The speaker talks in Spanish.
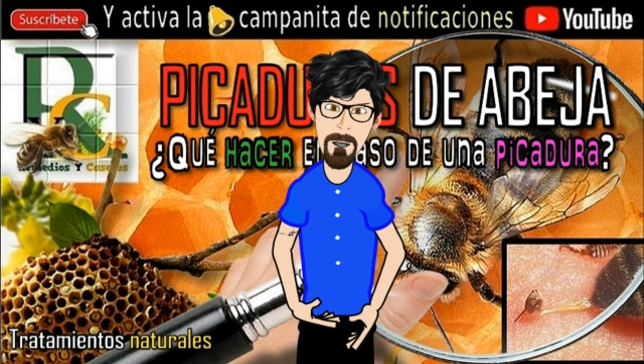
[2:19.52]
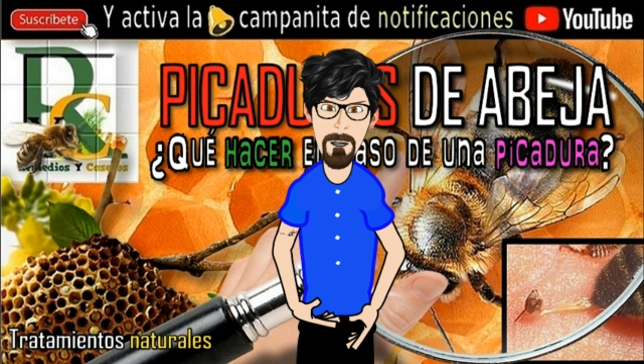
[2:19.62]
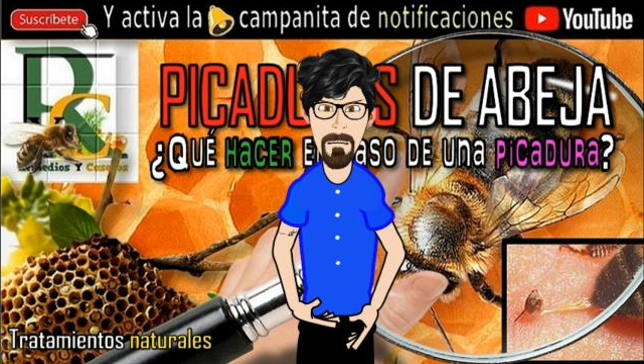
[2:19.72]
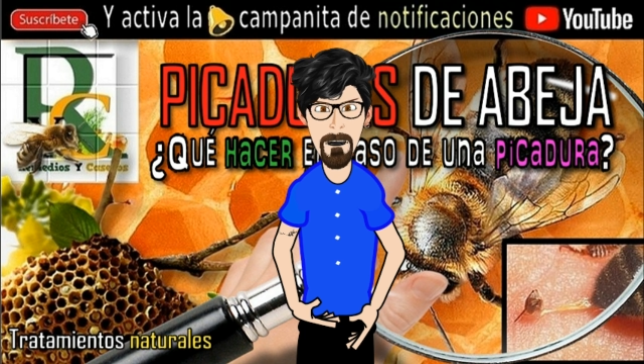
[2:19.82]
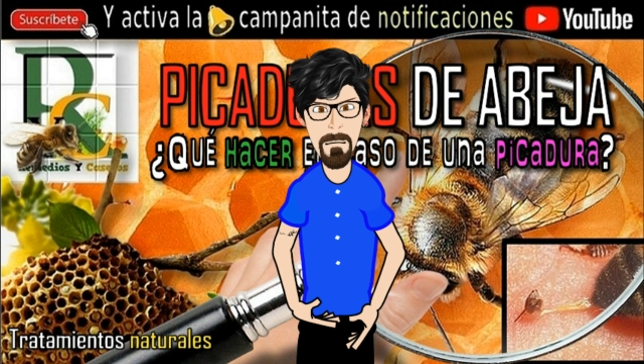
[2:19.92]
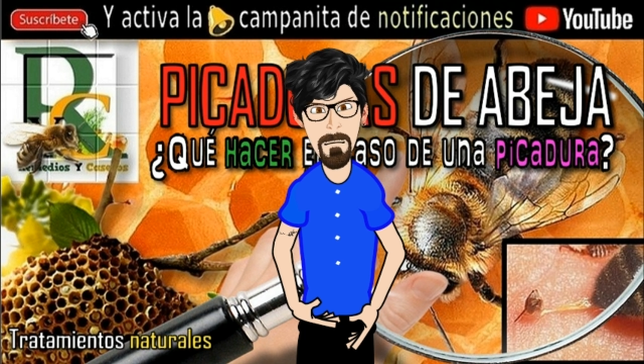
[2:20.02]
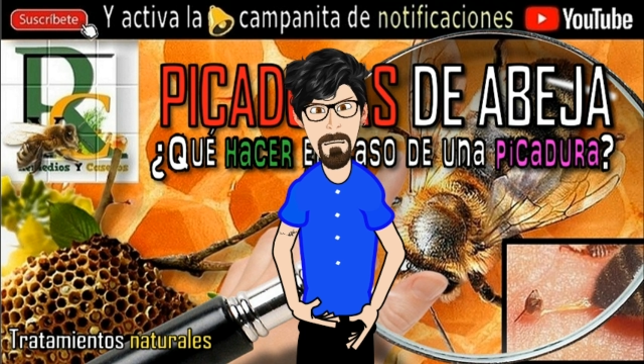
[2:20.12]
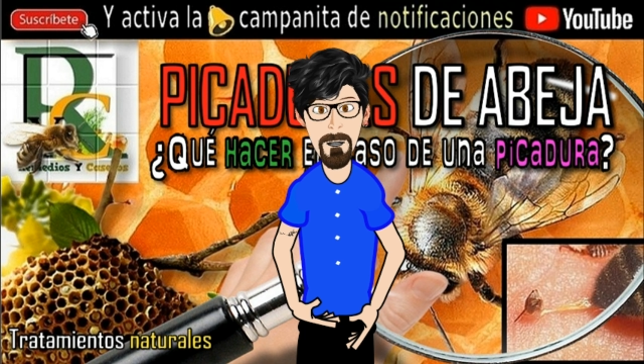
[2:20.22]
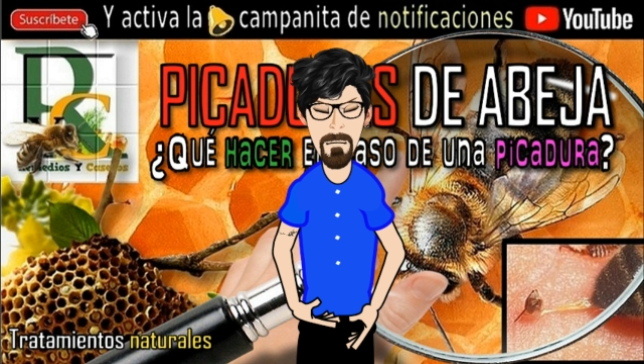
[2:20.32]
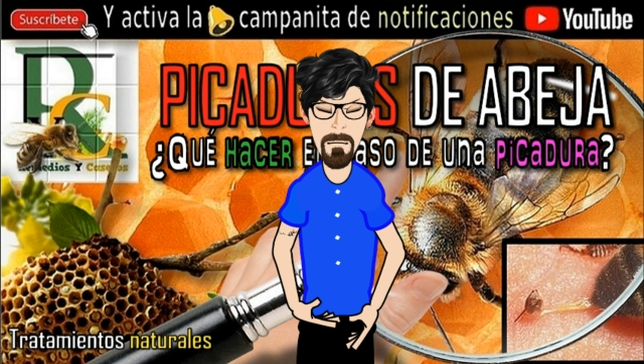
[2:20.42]

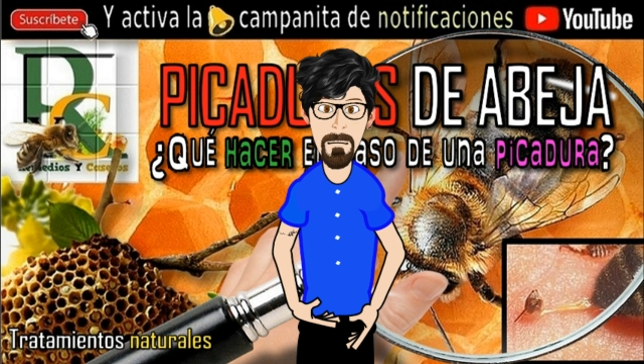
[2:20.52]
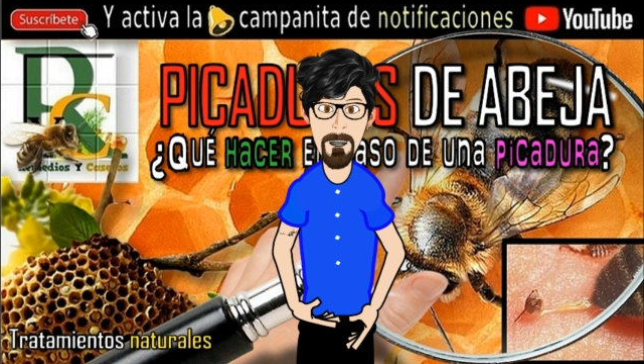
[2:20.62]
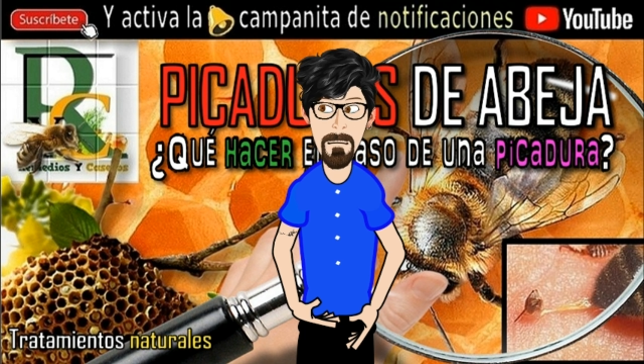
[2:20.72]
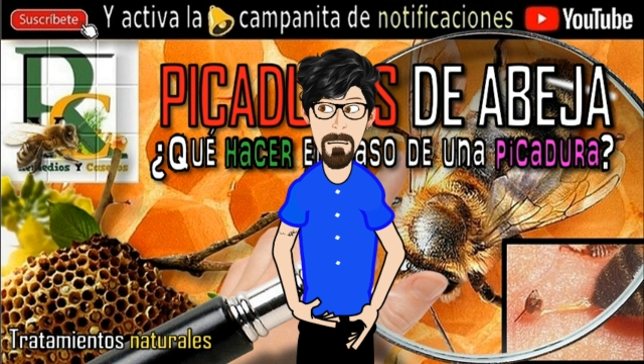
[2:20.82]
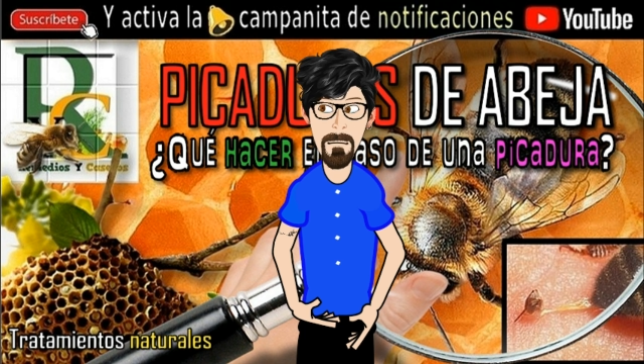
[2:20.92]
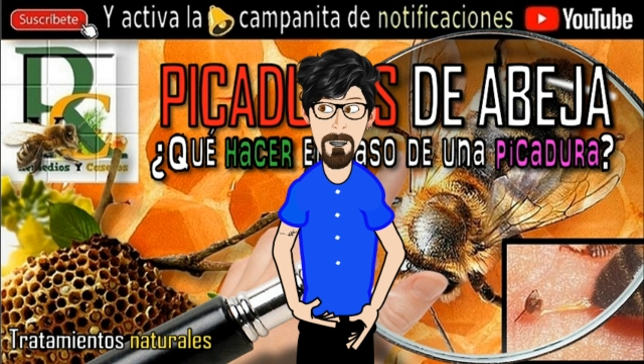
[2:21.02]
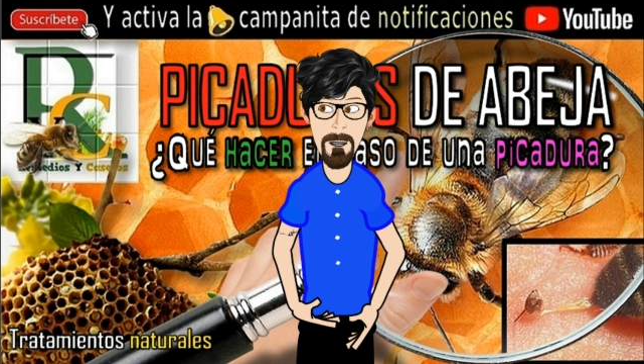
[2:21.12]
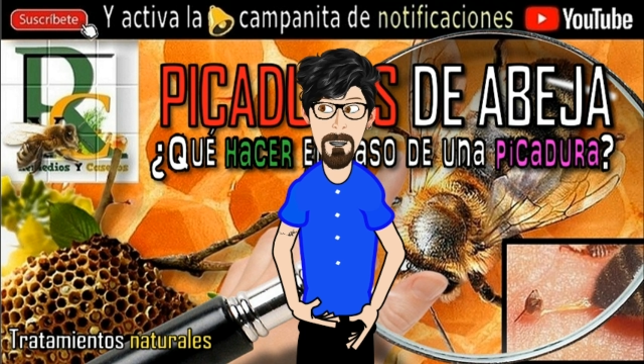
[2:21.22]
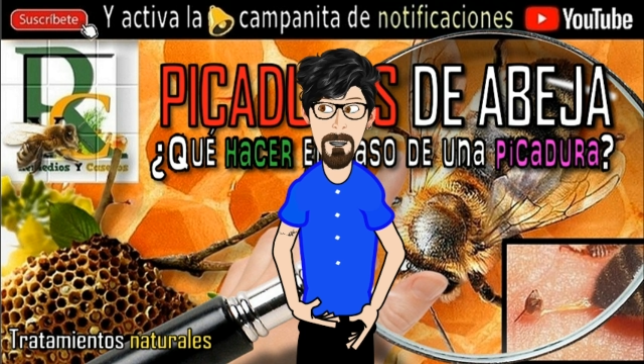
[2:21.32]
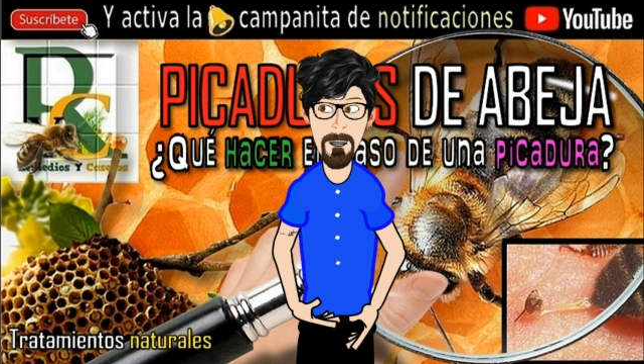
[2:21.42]
enrojecimiento severo y
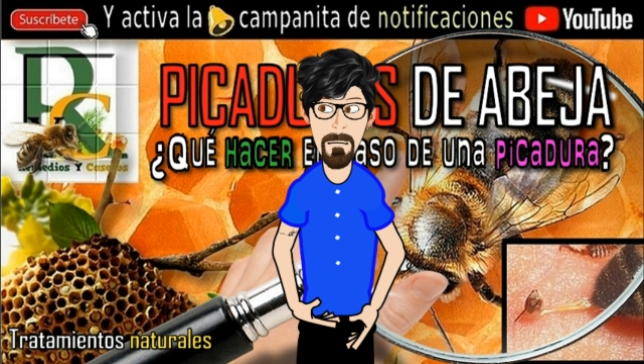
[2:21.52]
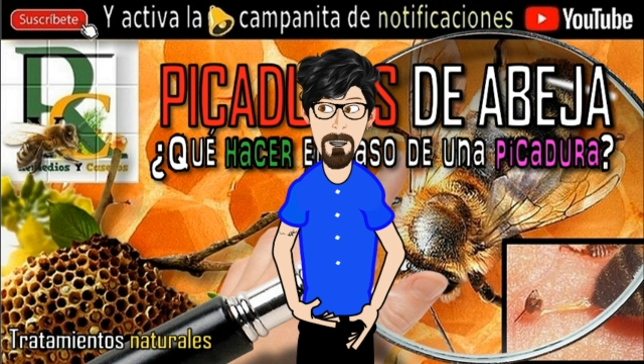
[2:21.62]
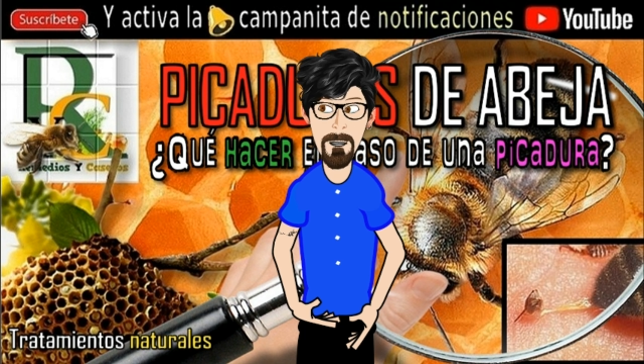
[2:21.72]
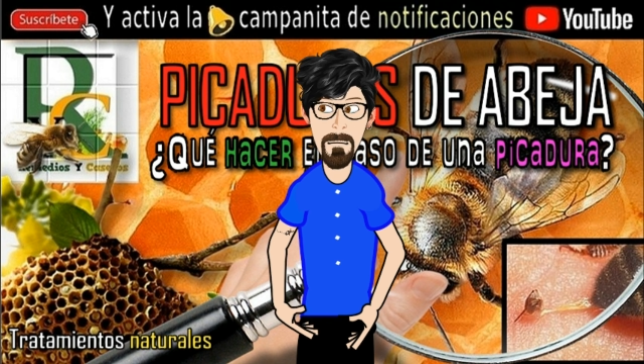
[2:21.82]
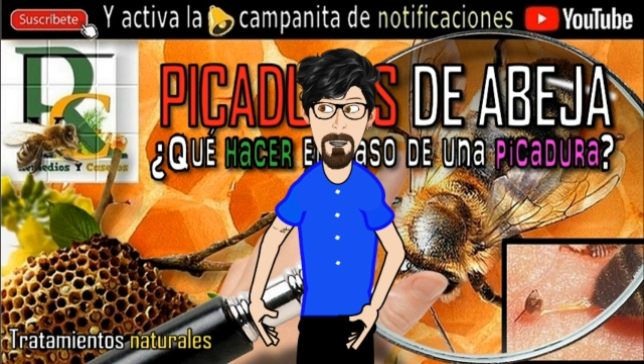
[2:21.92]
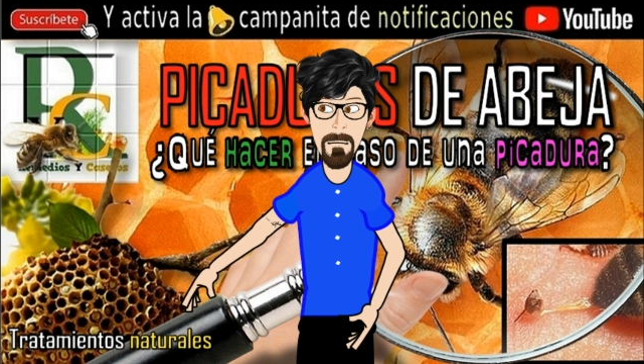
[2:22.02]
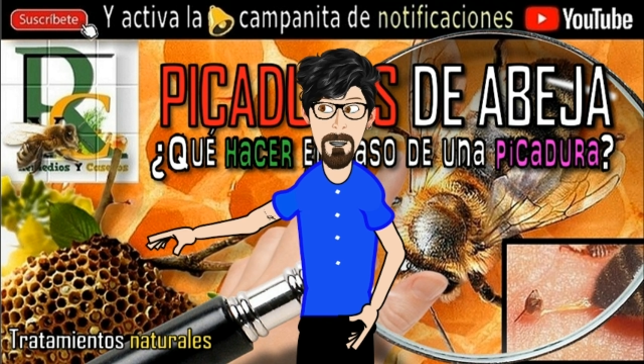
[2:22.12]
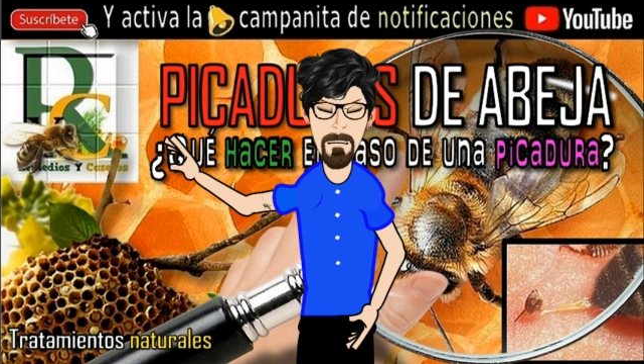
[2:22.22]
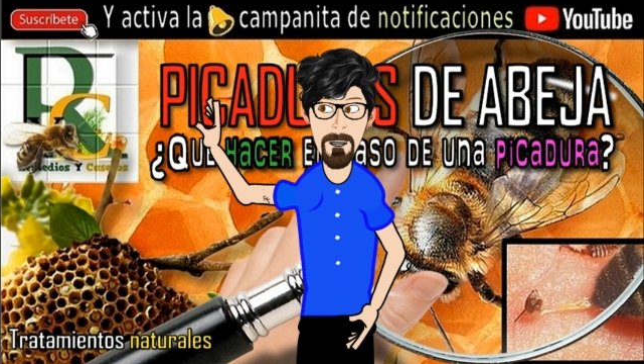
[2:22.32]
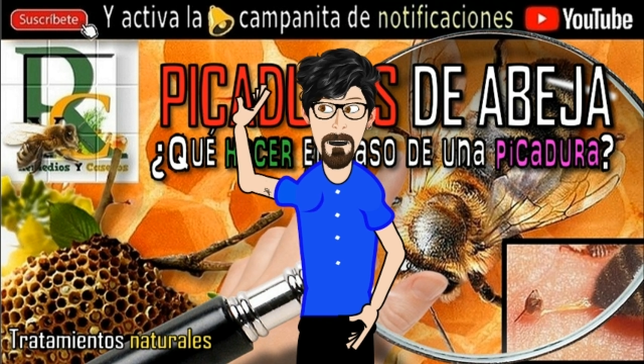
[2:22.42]
un aumento de la
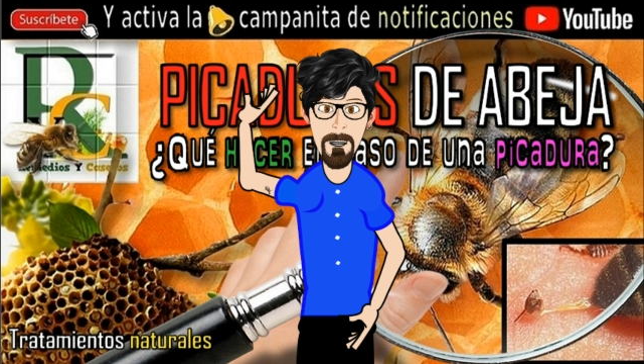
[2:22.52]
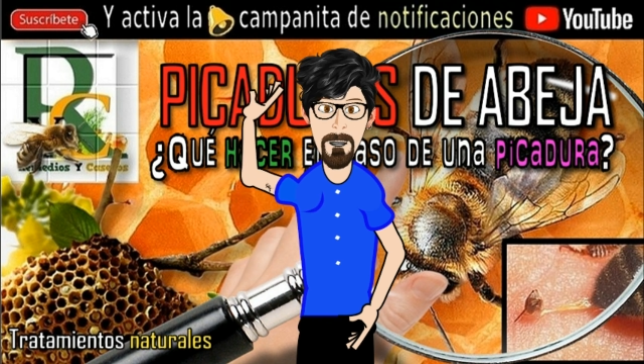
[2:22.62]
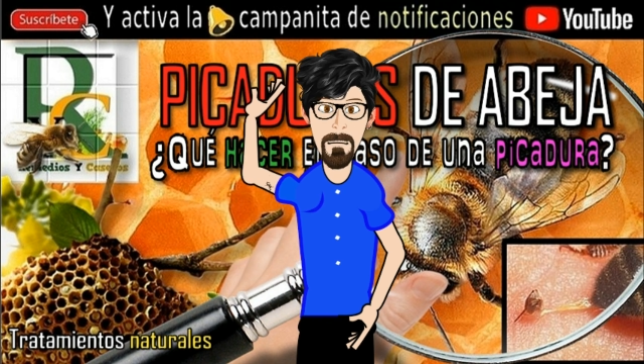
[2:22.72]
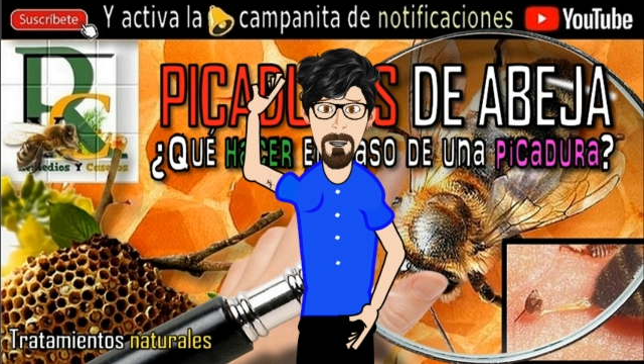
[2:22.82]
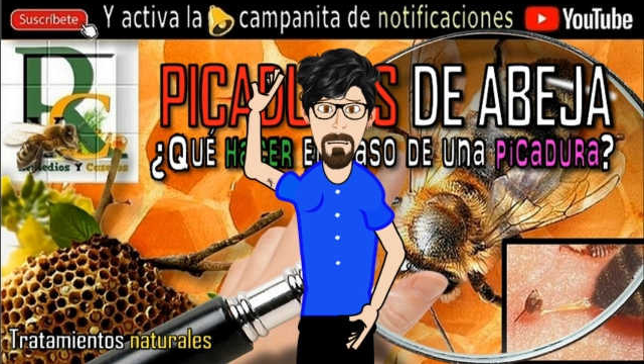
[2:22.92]
hinchazón en la zona